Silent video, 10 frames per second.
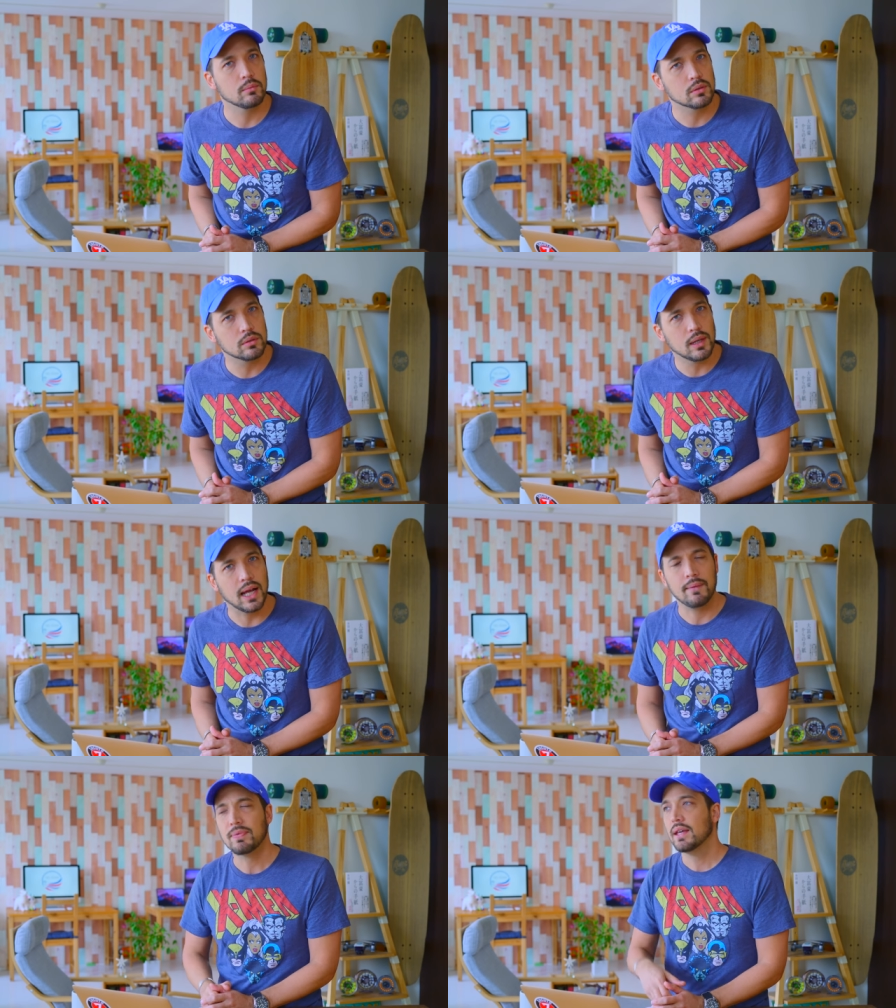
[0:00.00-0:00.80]
僕
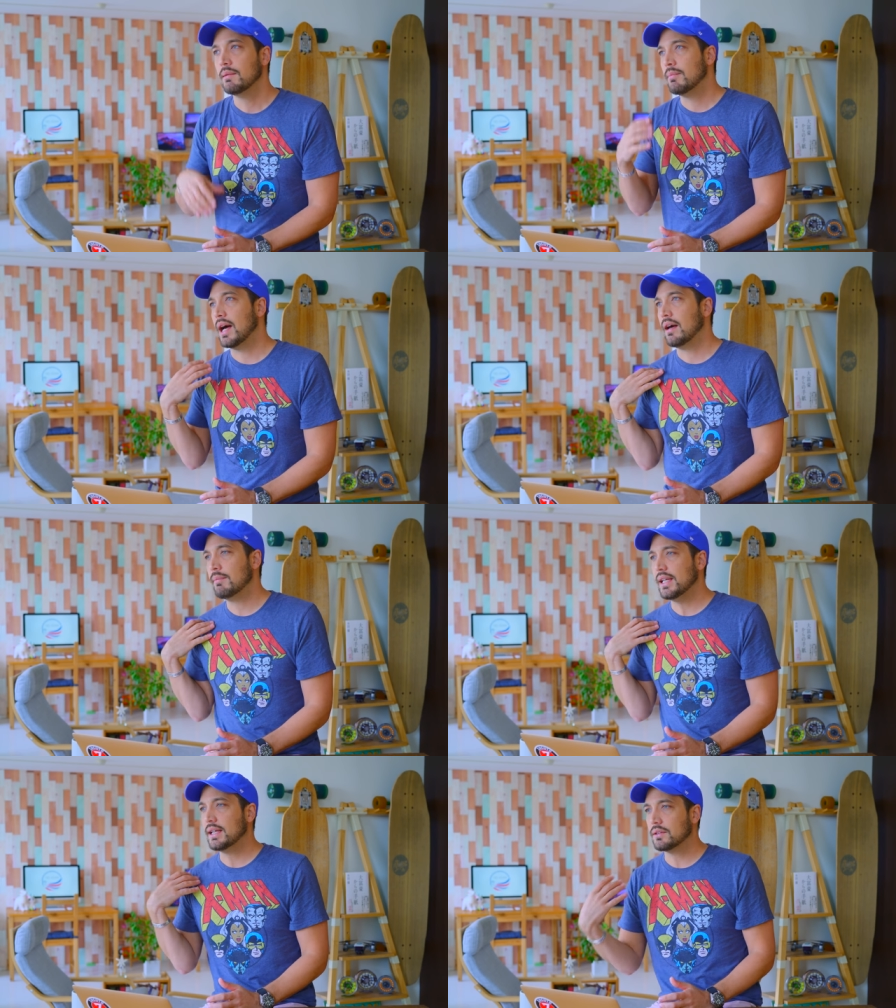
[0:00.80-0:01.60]
は、
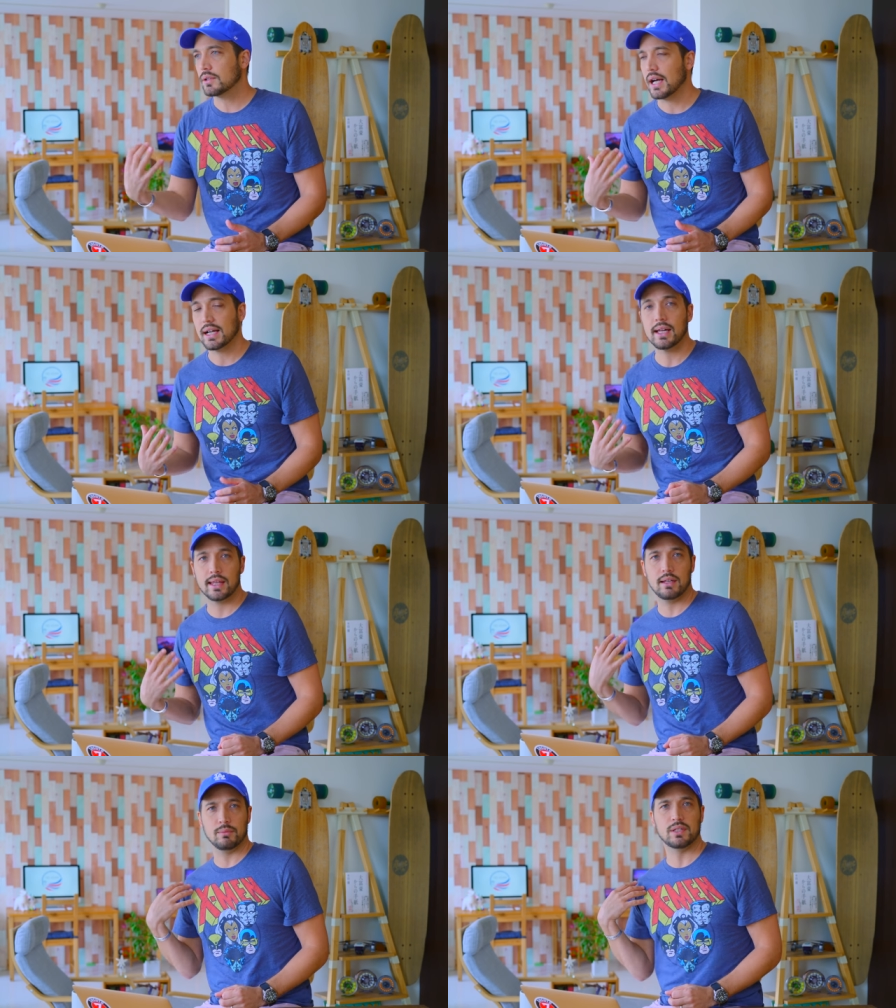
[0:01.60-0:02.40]
アメリカとか
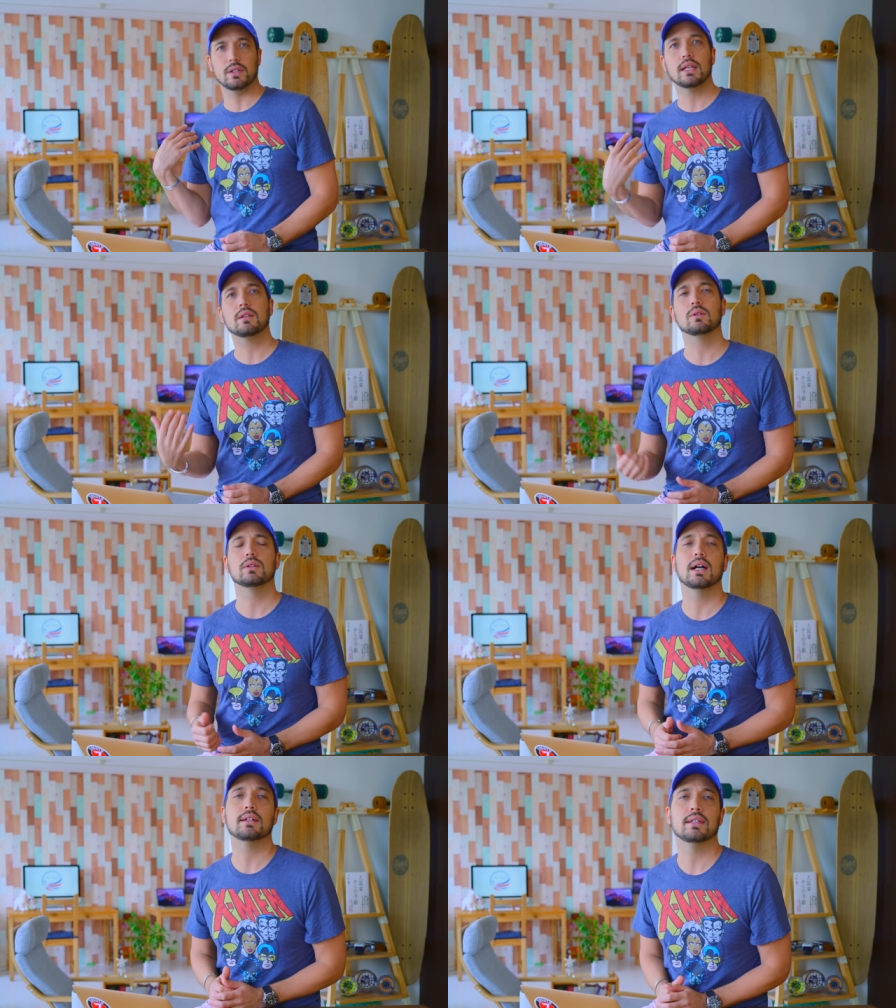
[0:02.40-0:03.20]
カナダでも育ったこ
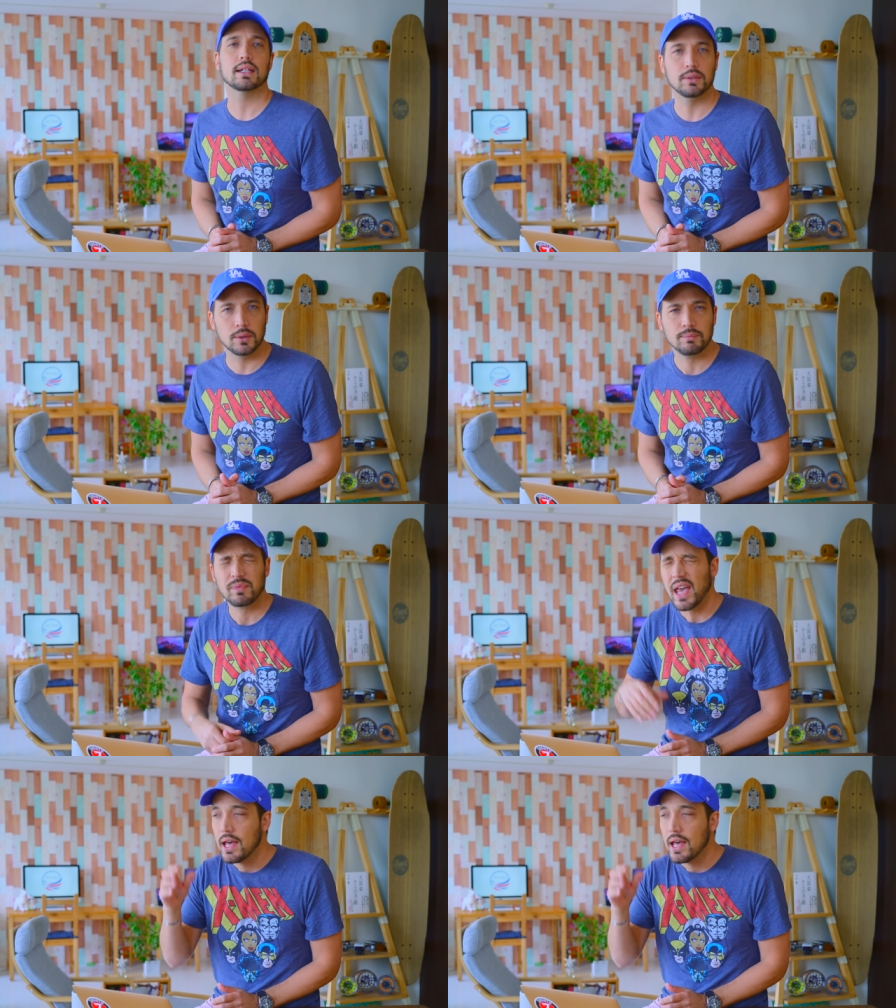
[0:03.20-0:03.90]
とがあるんだけど、